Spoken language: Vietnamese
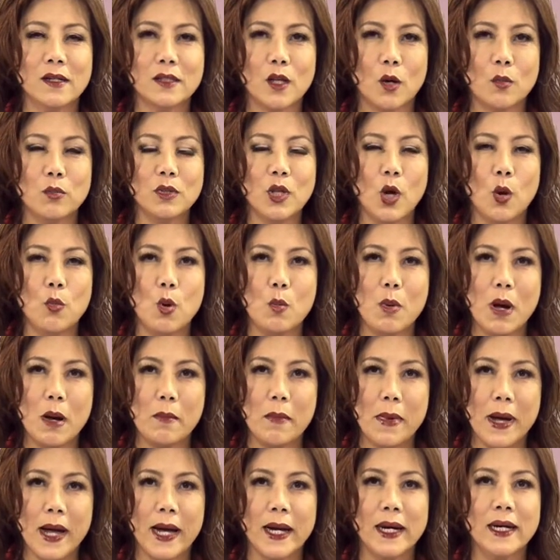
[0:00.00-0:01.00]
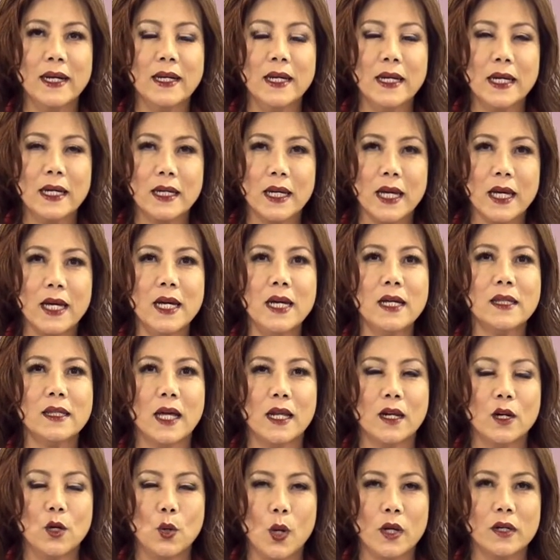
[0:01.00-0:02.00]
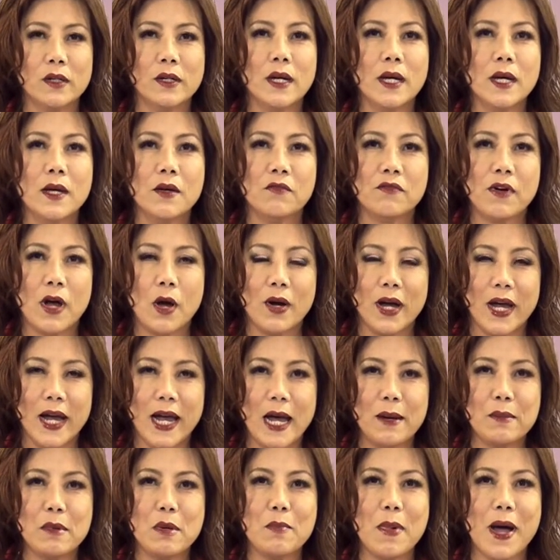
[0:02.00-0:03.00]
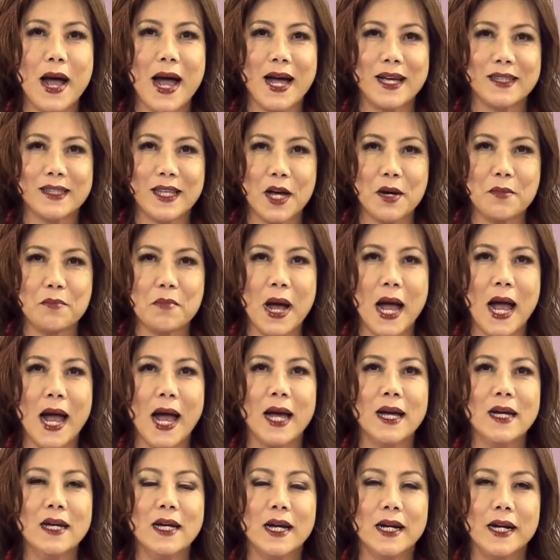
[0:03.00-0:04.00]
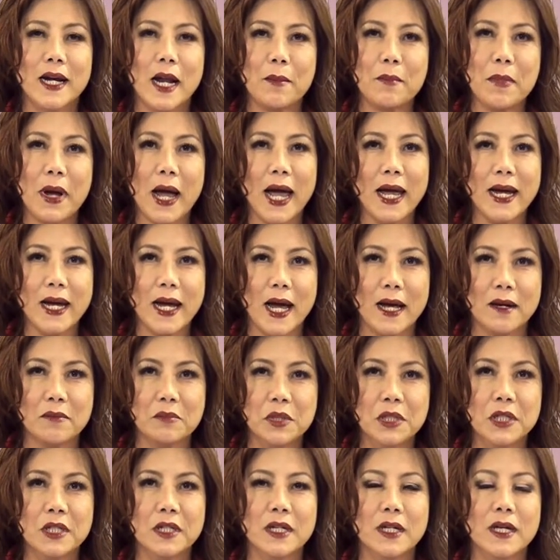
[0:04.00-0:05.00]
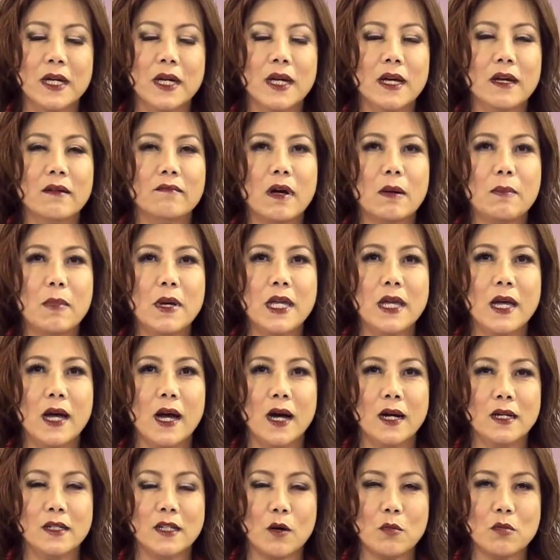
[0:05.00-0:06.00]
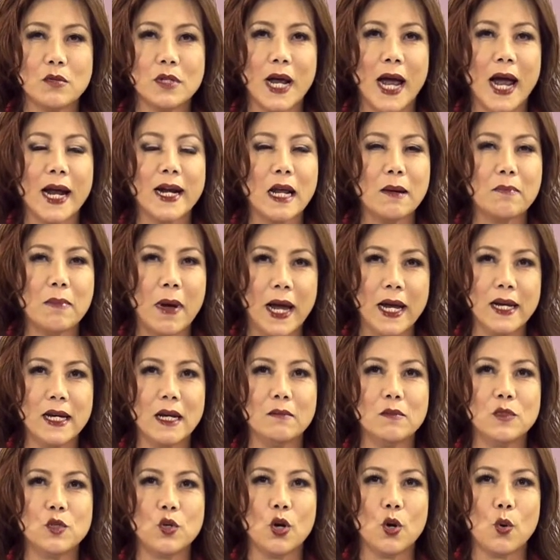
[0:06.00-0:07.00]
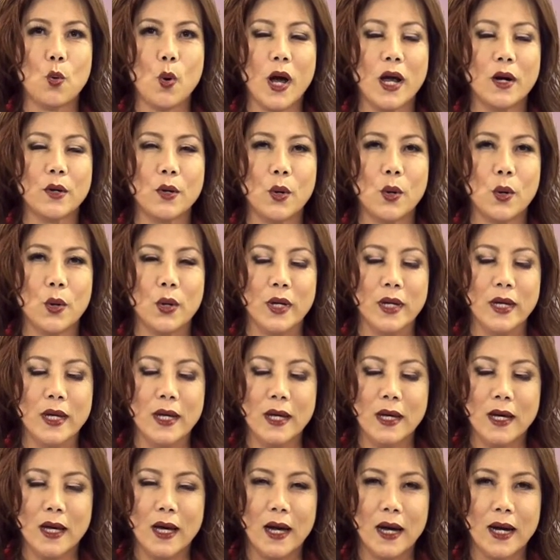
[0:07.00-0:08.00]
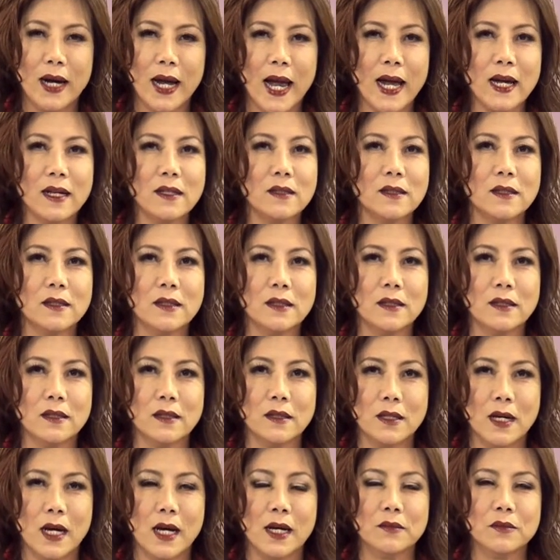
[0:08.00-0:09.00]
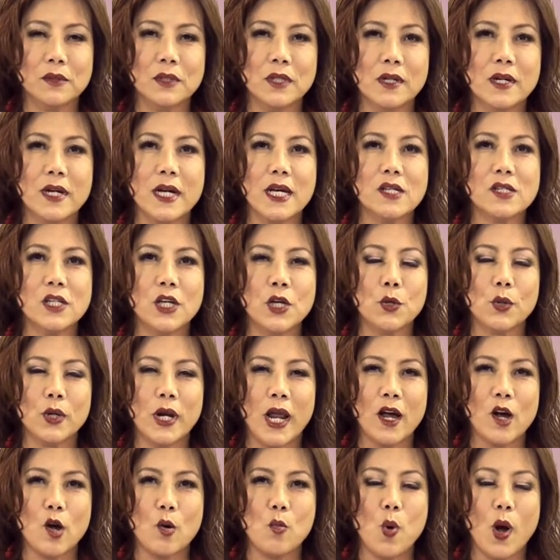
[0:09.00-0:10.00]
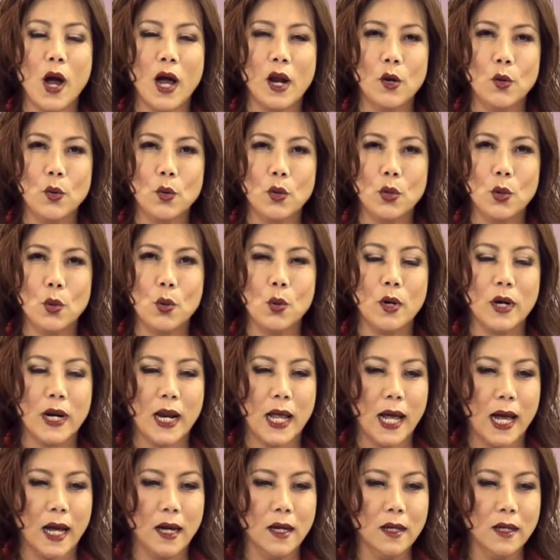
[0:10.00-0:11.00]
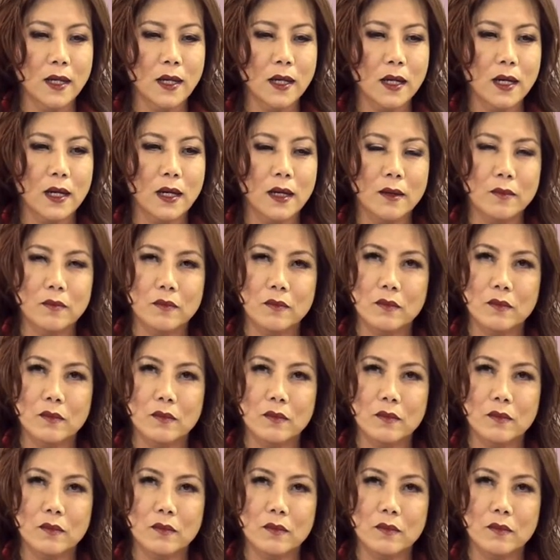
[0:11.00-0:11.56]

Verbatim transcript: Tổng thống Obama ký thành luật vào ngày 23 tháng 3 năm 2010 và bây giờ ròng rã đã 7 năm trôi qua rồi à, các à, thượng nghị sĩ của đảng Cộng hòa luôn luôn là à,